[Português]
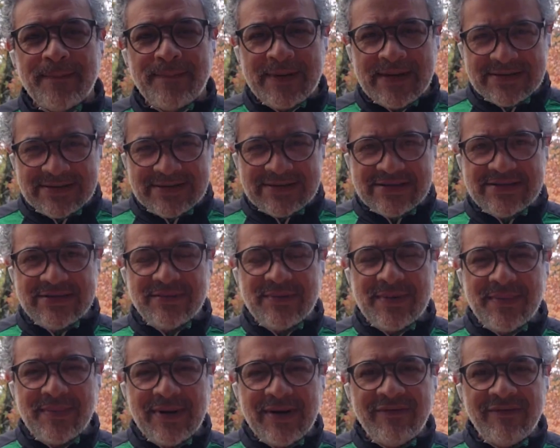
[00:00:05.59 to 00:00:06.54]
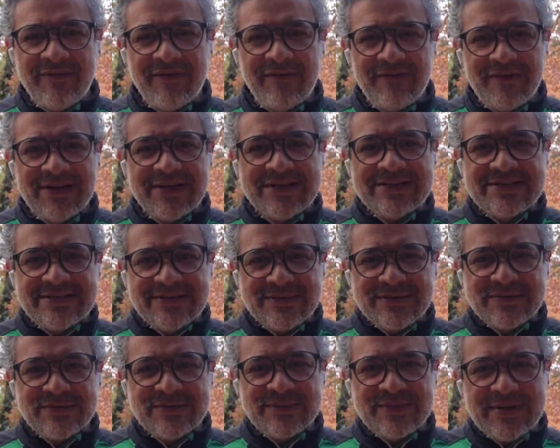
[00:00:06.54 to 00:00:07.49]
para a gente ter uma breve
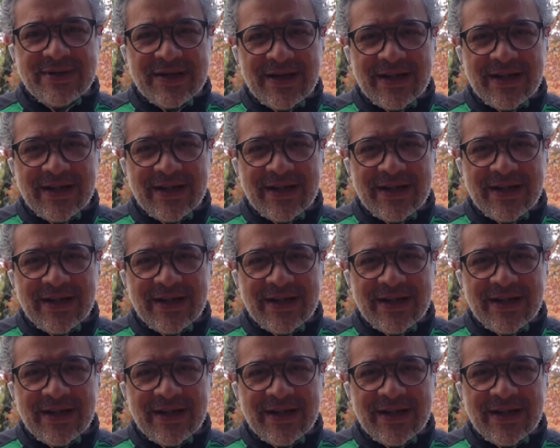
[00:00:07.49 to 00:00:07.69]
reflexão sobre